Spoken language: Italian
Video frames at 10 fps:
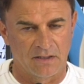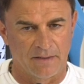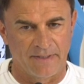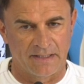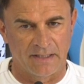
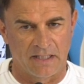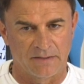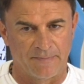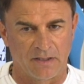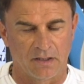Sicuramente
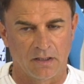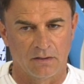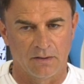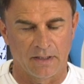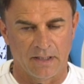l'aspetto ha
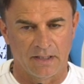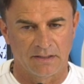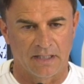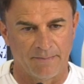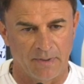detto te,
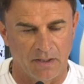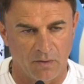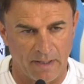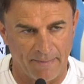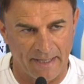sarebbe
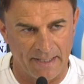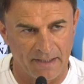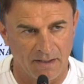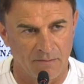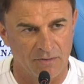l'ora
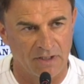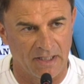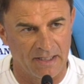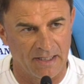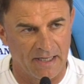magari di
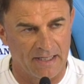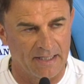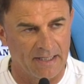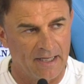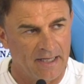cominciare
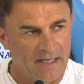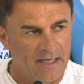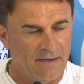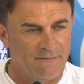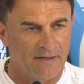anche
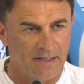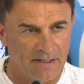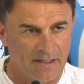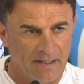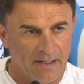a,
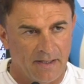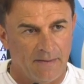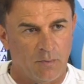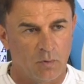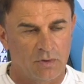fare
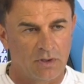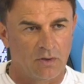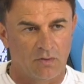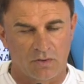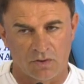punti
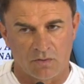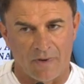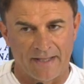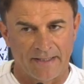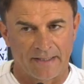contro
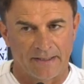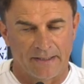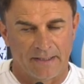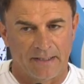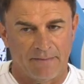squadre
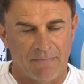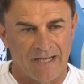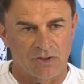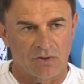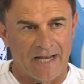eh,
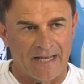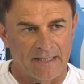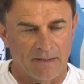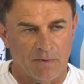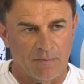
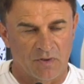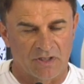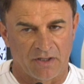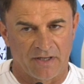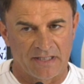blasonate come
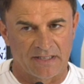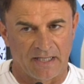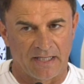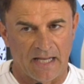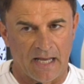possono
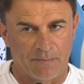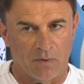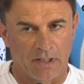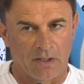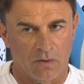essere il
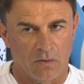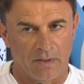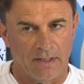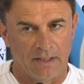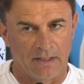Napoli o
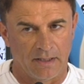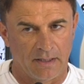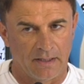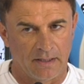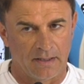
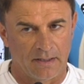il,